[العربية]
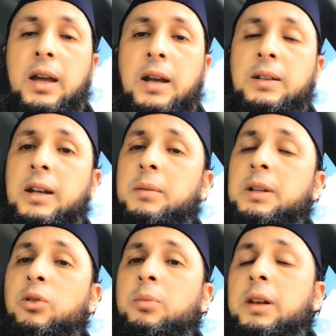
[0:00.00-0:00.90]
إذا
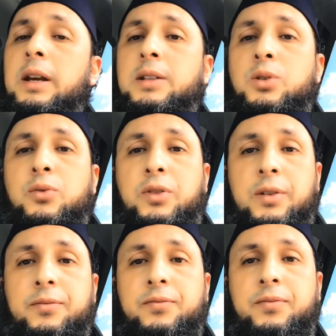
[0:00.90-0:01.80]
نبدأ وبالله
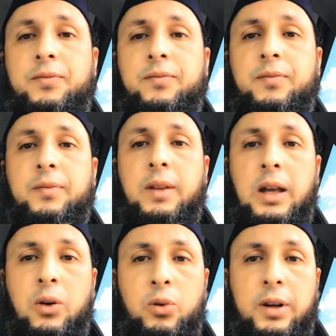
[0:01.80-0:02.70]
التوفيق
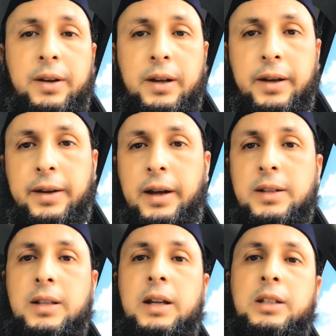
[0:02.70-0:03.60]
أولا أن
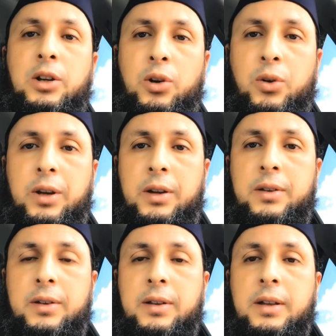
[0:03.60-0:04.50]
أصل هذه الرقية
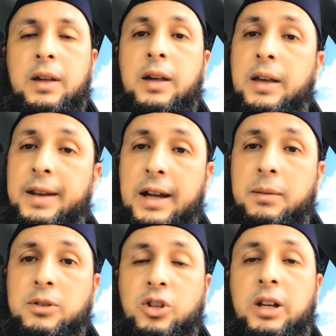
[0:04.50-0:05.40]
كان
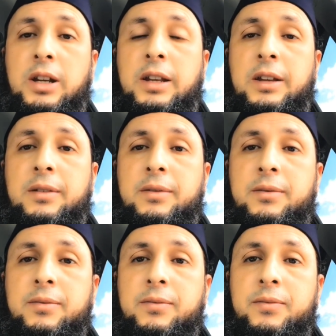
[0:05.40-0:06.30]
قبل الجاهلية
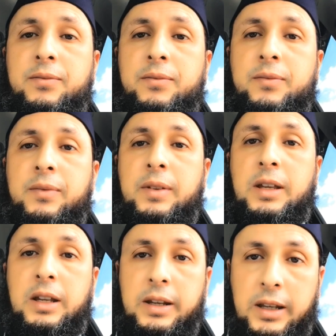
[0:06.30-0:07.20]

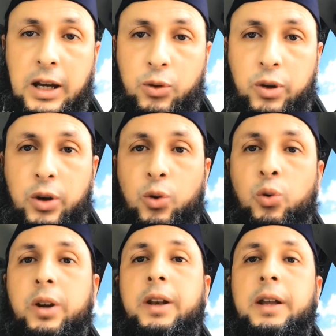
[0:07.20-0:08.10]
كانوا
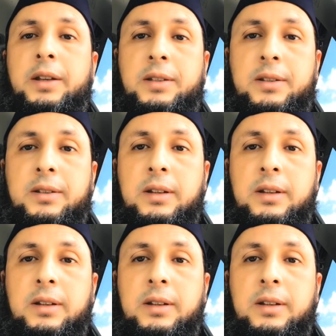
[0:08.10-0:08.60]
يرقون الناس